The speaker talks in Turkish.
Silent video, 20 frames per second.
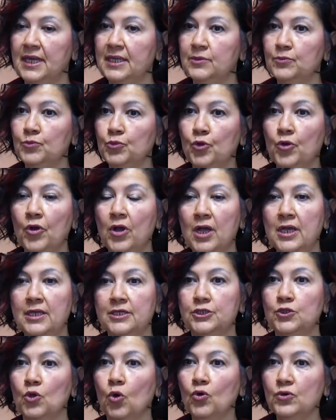yani bu
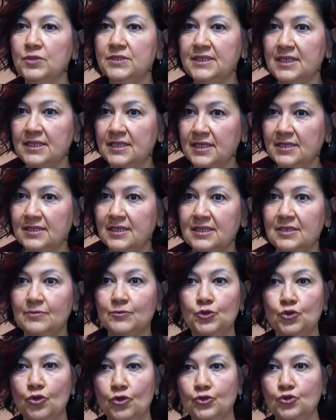işte OCT
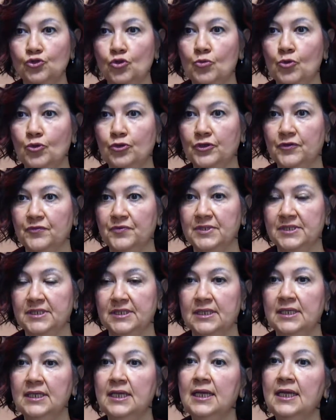dediğimiz göz
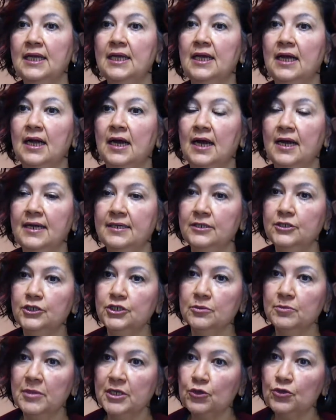tomografisi,
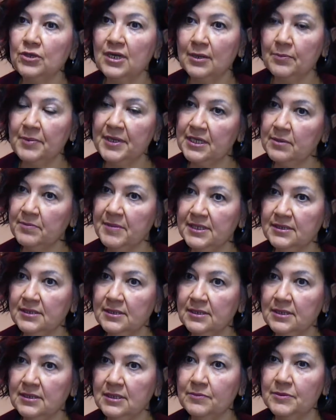Ayrıca maküler
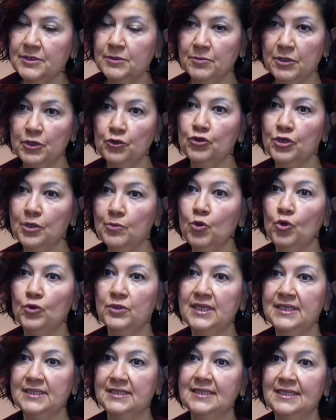perimetre dediğimiz makula
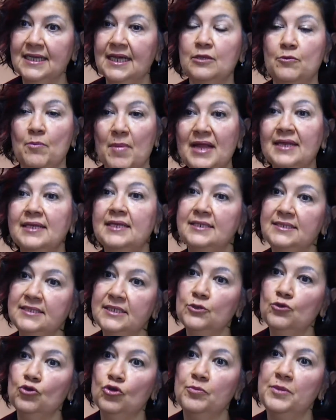bölgesinin yani
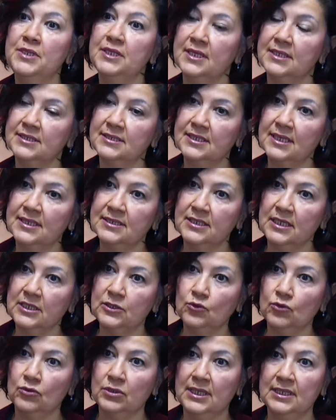merkezi görmenin
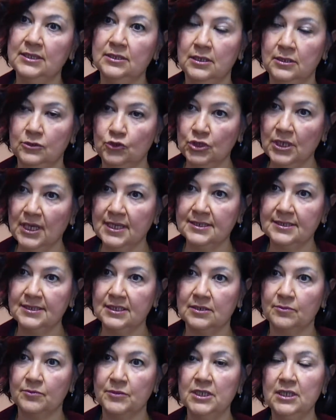hassasiyetini olan
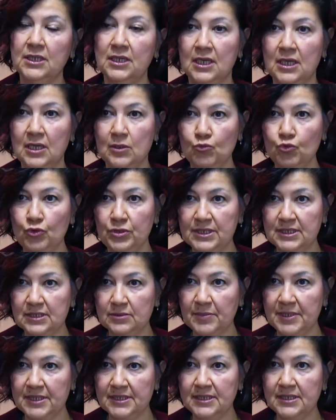cihazlarımla bu
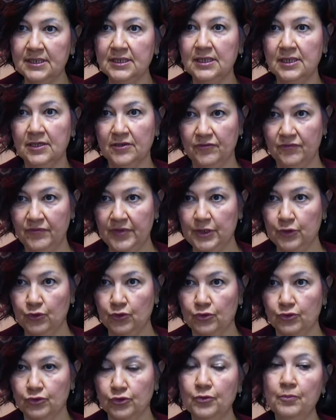hizmeti
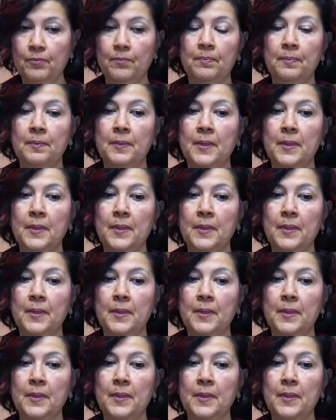veriyorum.